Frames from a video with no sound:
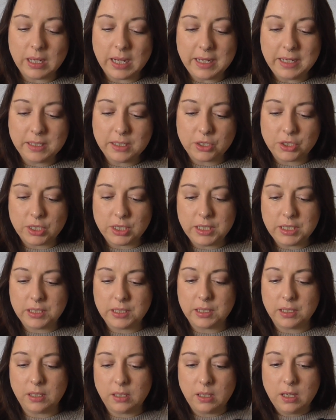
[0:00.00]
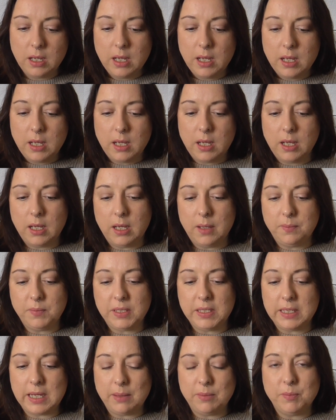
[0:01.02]
Eine Geschichte, ähm,
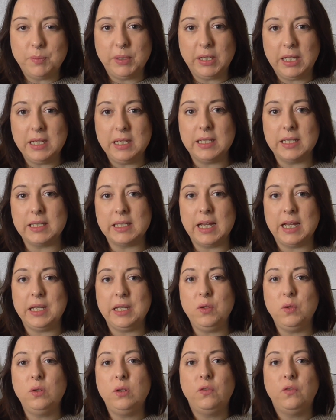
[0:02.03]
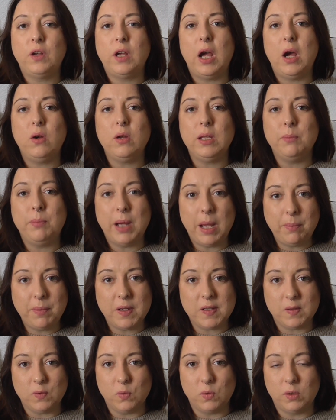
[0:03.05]
die damit beginnt, dass eine junge Frau ihren
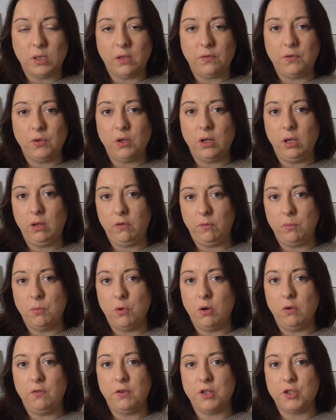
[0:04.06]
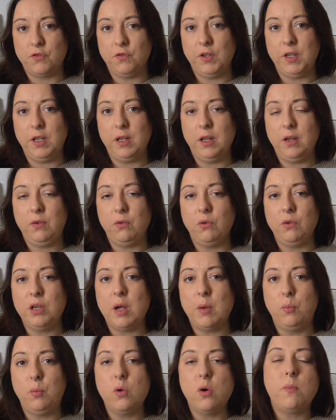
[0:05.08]
Papa sucht, der von heute auf morgen verschwindet und
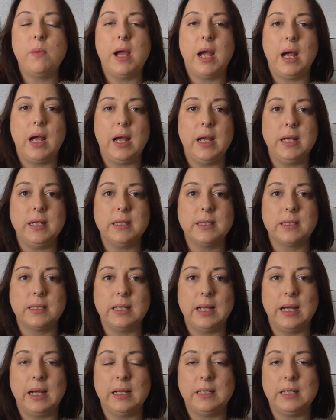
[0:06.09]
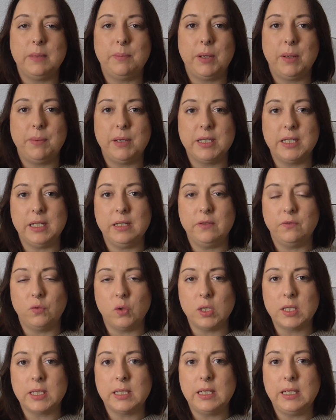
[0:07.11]
nach Burma reist. Da hat der Papa seine
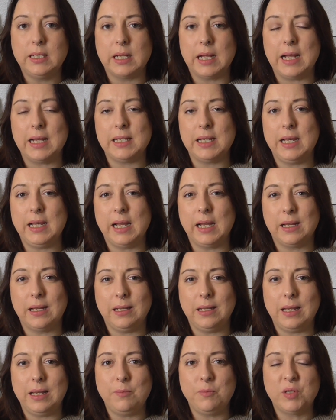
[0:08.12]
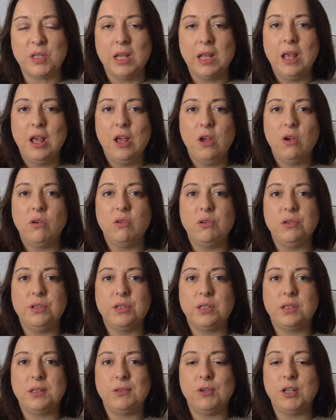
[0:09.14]
Wurzeln, da hat er lang gelebt
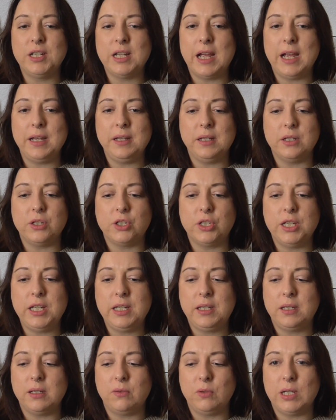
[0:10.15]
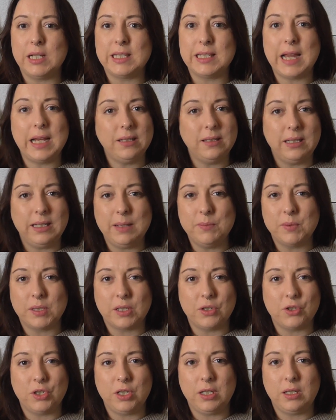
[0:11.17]
und dort eine Geschichte oder seine
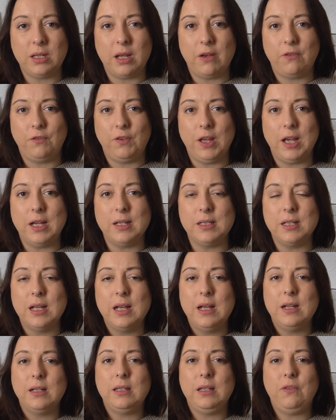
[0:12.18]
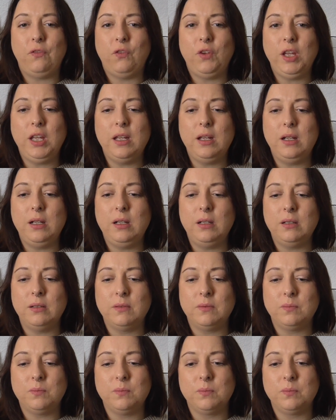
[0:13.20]
Lebensgeschichte erfährt, die viel